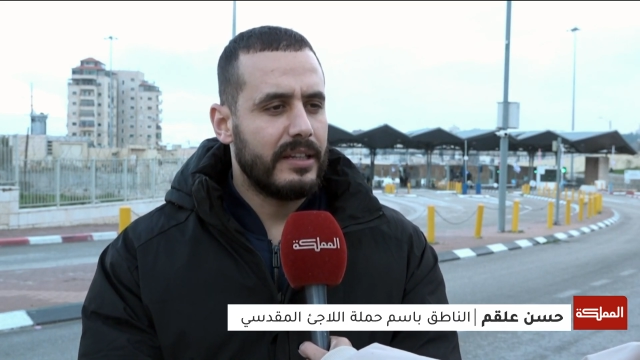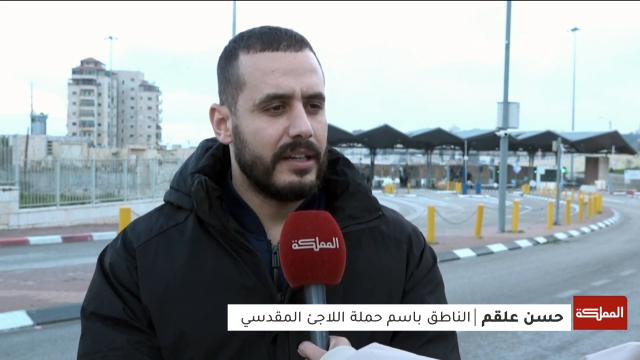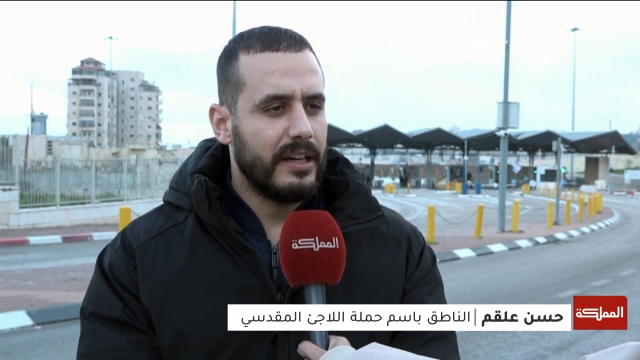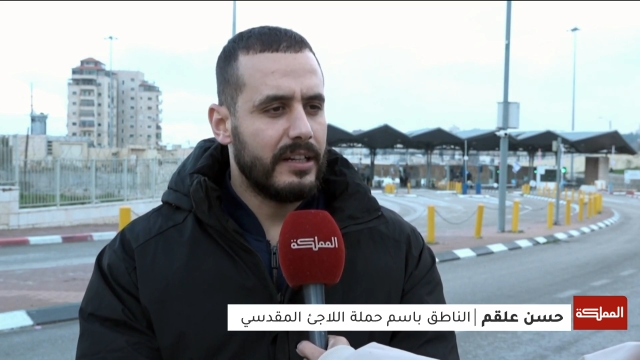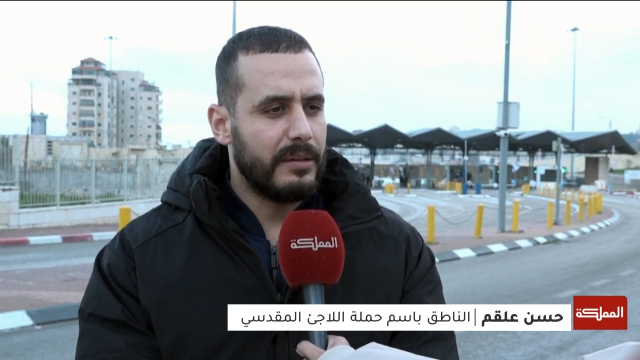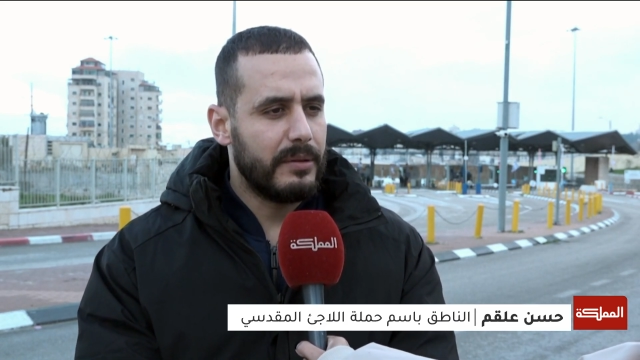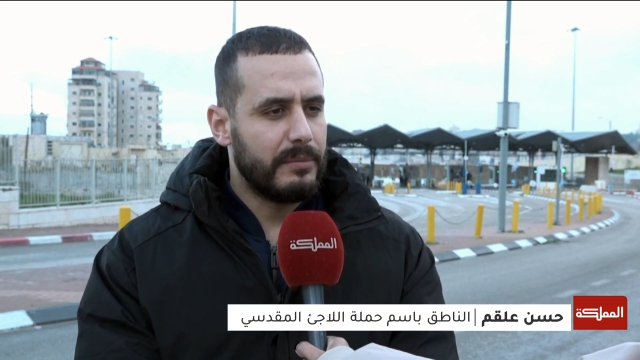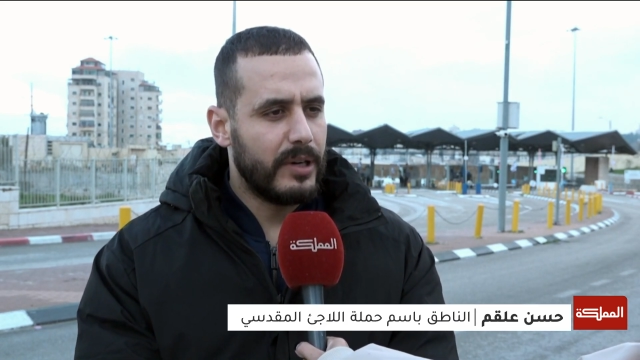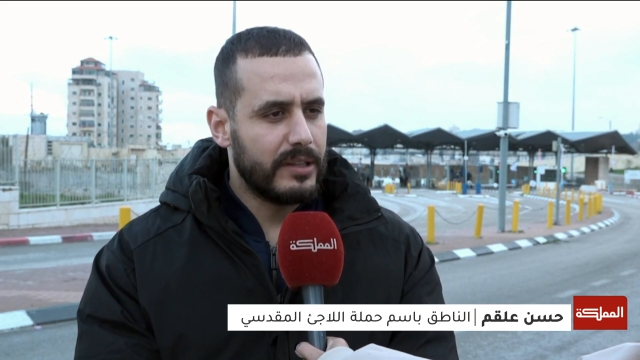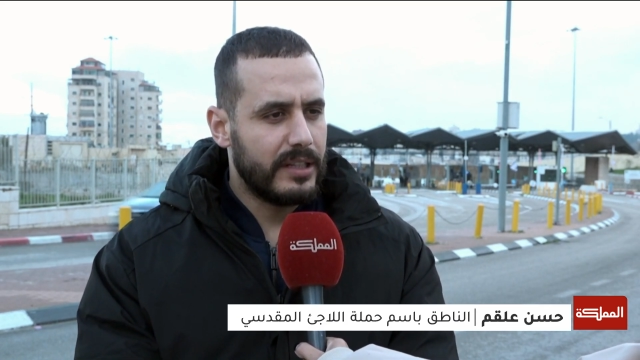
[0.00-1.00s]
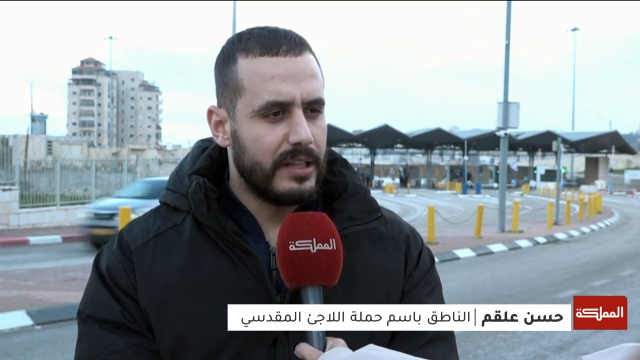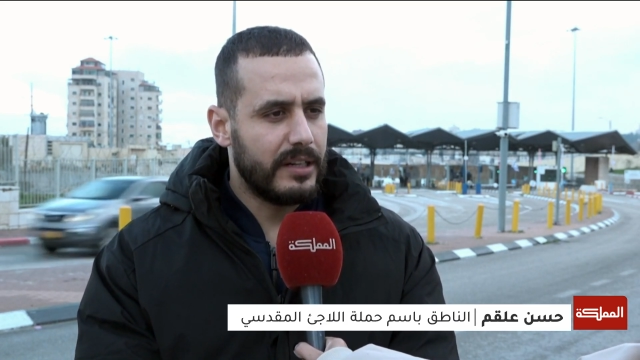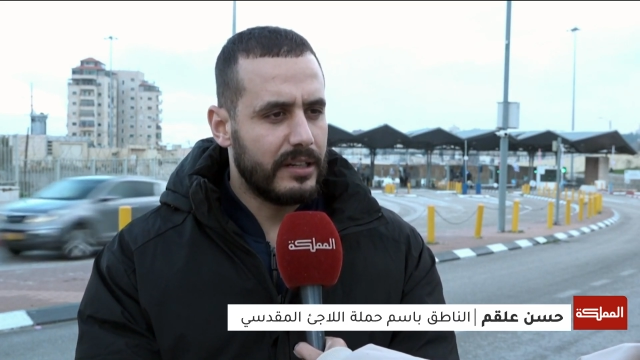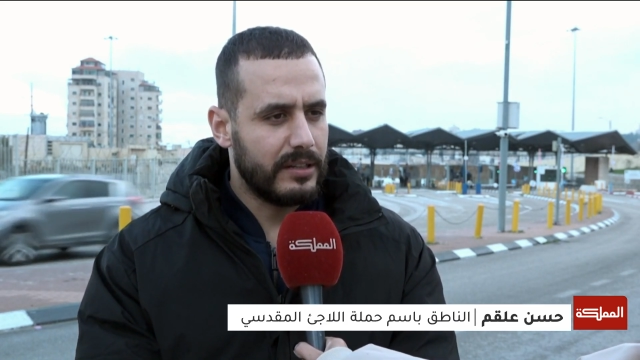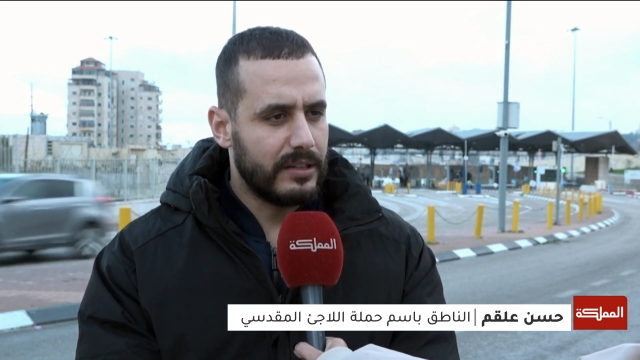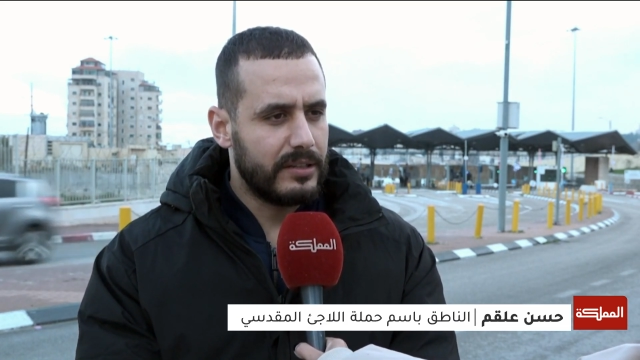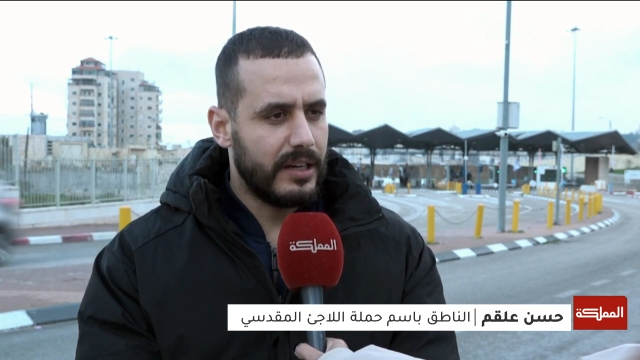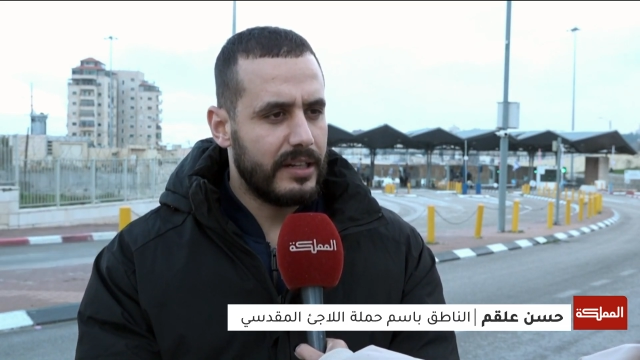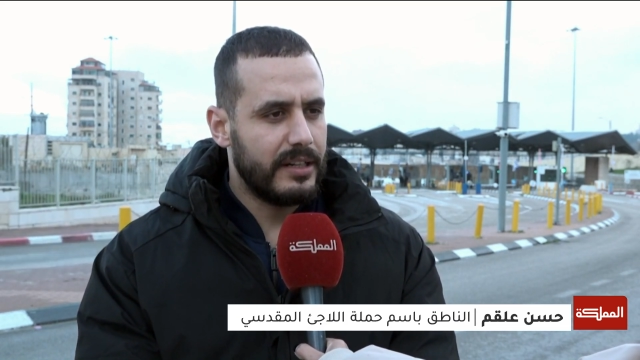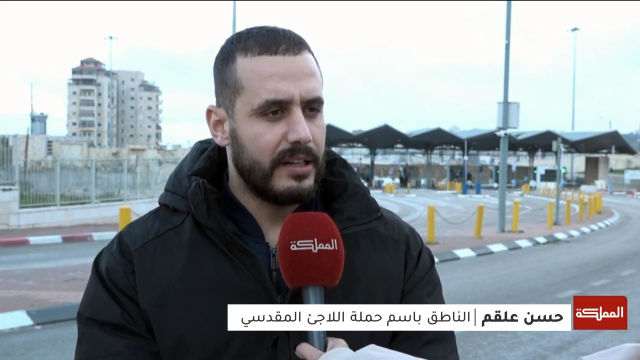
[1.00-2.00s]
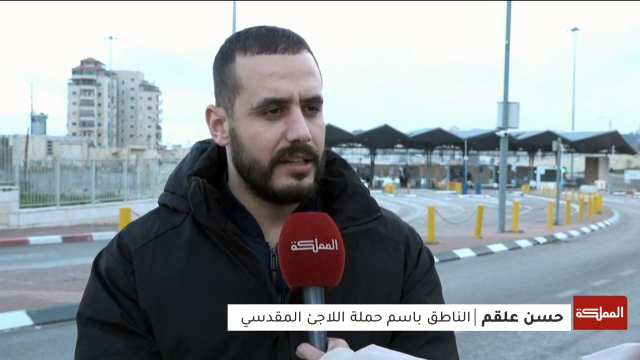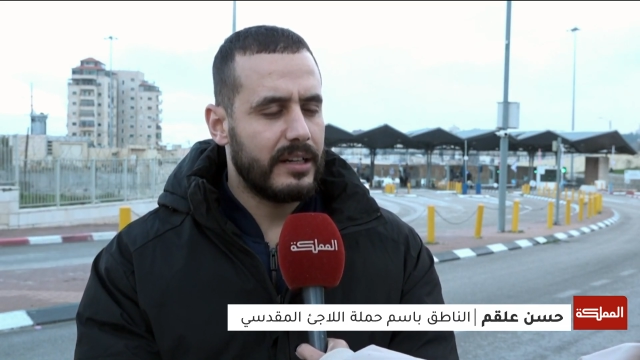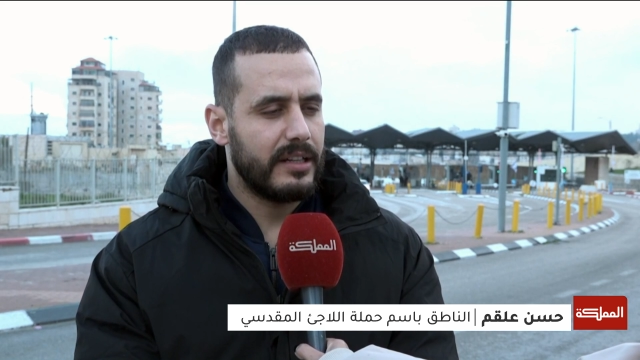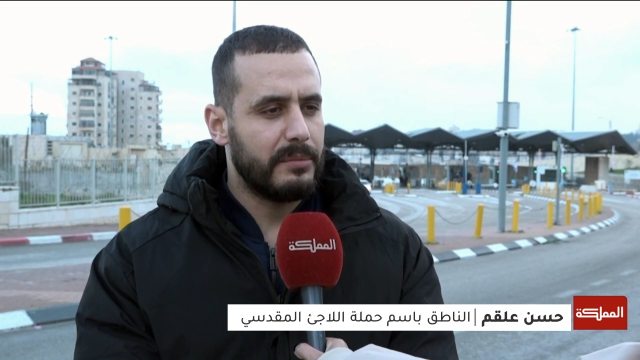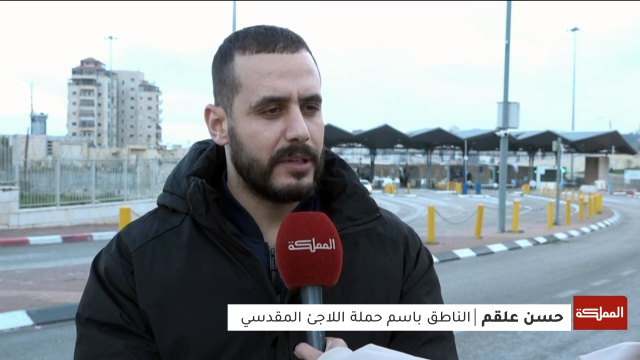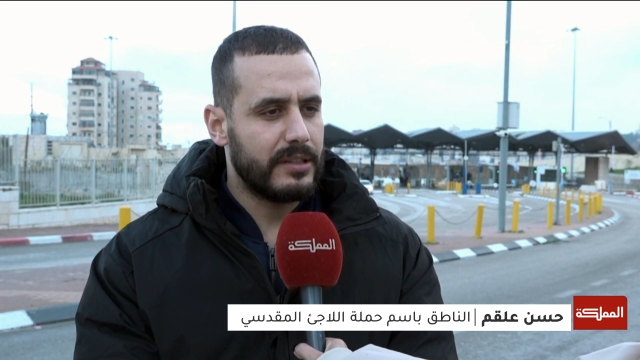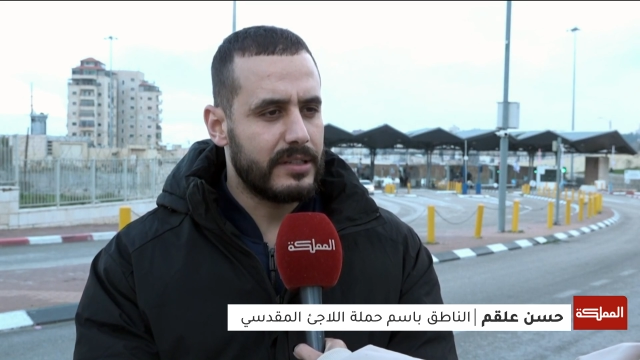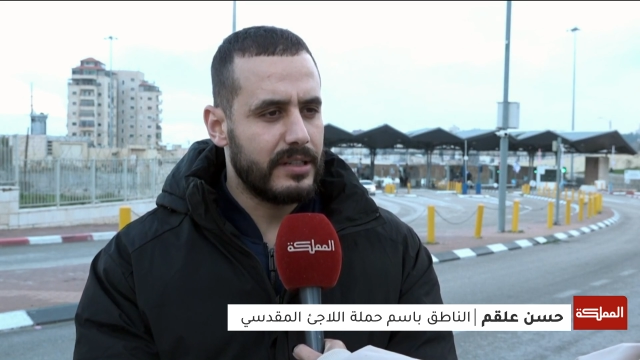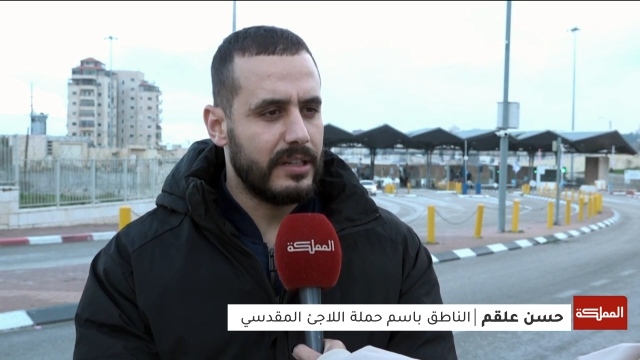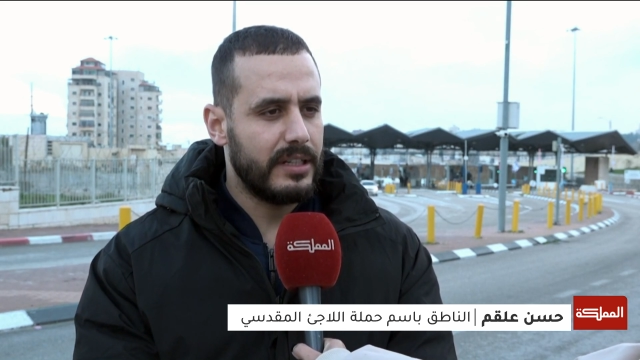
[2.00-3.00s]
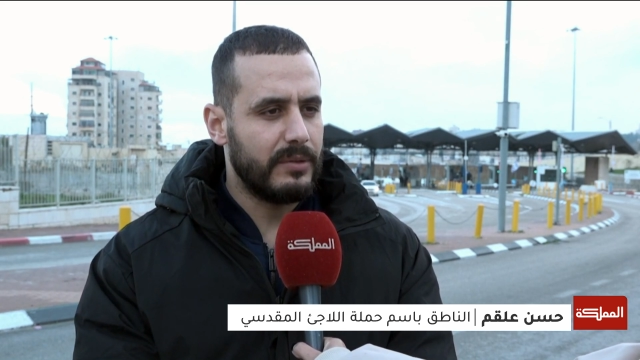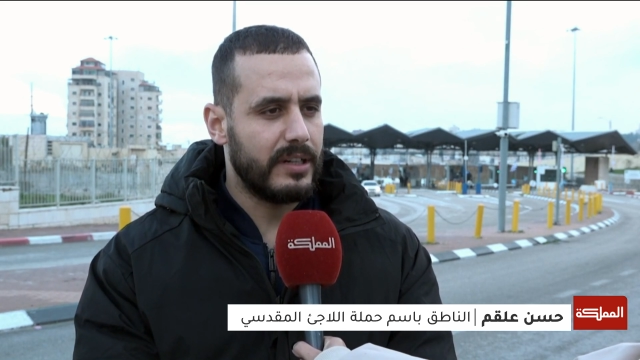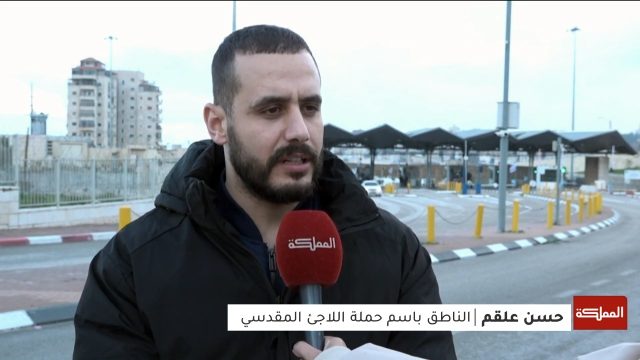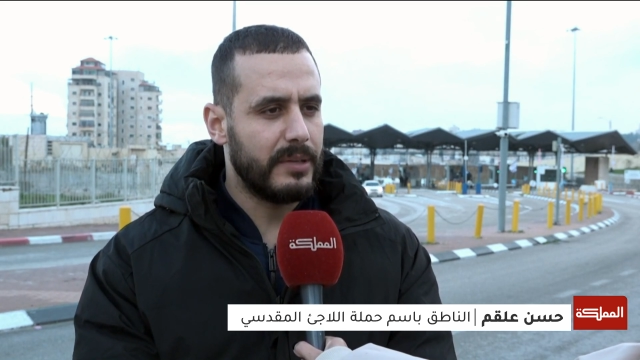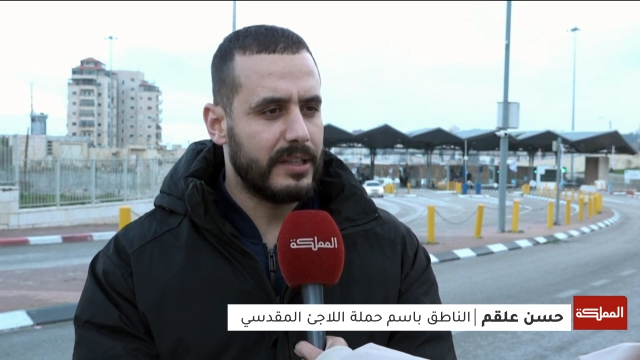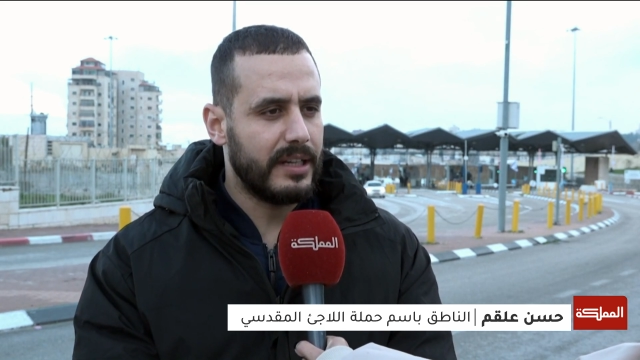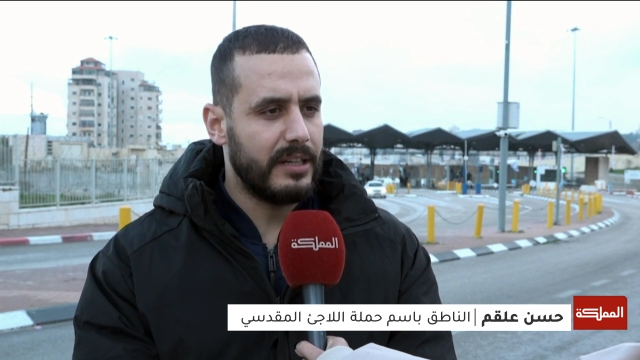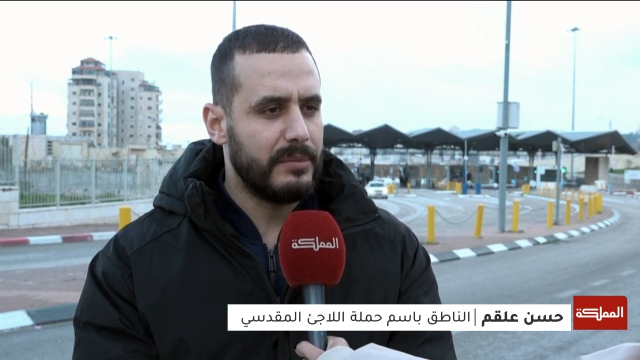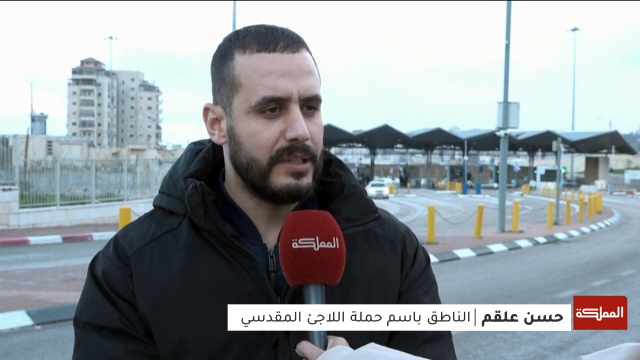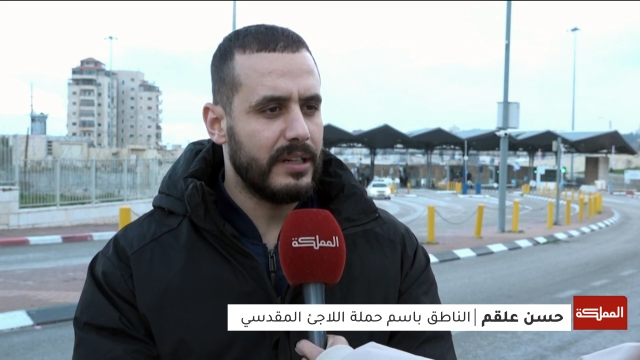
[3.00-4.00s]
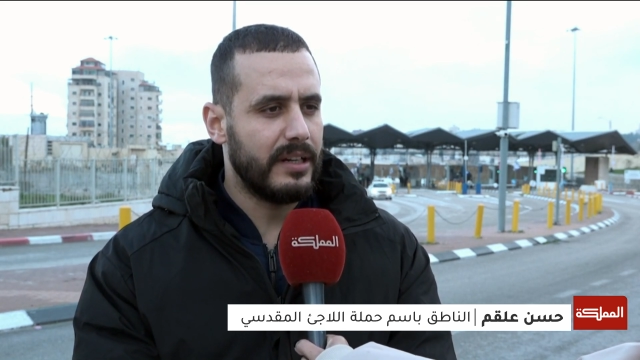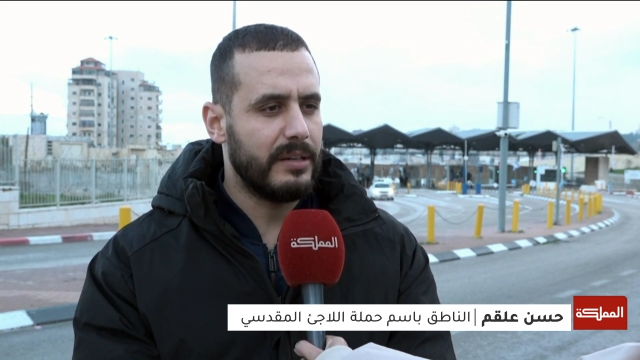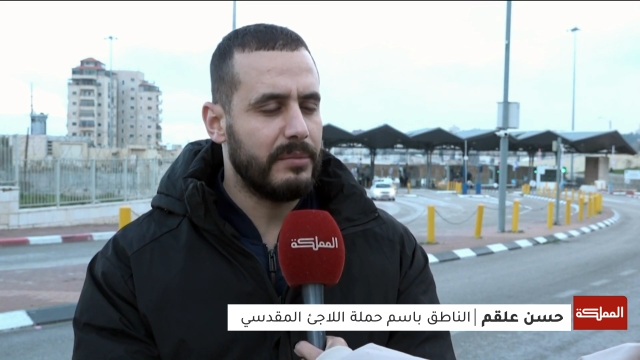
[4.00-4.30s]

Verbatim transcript: احنا مهدده انها تنقطع علينا اللي هي الخدمات الصحيه والخدمات التعليميه احنا